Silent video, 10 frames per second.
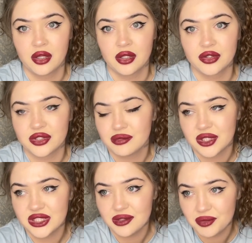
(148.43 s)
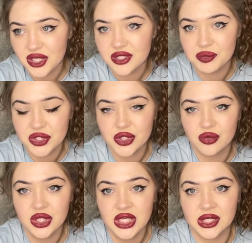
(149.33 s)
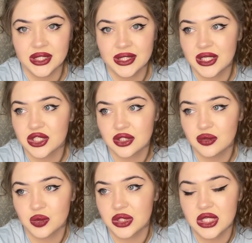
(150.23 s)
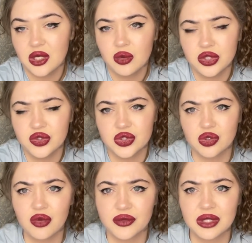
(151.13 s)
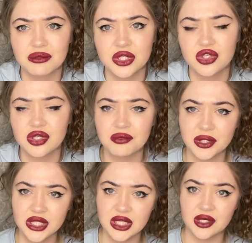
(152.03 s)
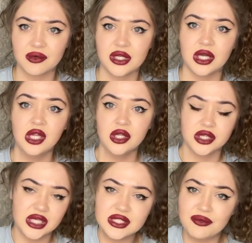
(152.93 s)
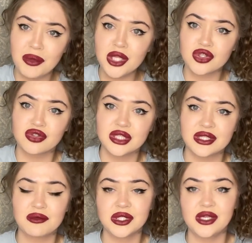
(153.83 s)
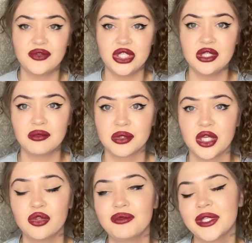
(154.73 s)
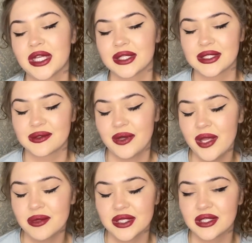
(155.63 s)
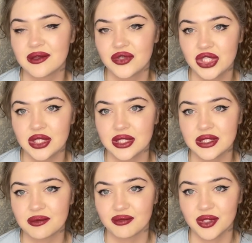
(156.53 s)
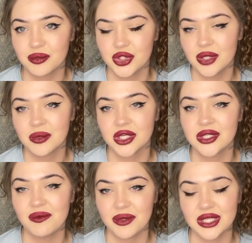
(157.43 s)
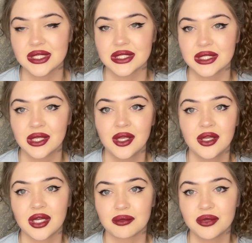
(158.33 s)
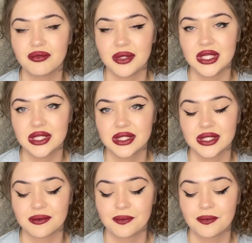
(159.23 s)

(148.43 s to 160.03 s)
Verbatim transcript: То есть мы хотели приехать в Питер и уехать. Даже, ну, никакой тусовки, мы ничего не планировали. Так совпало, что у нас там годовщина была, ну, мы так называем это годовщиной, типа мы отмечаем каждый месяц, как мы вместе.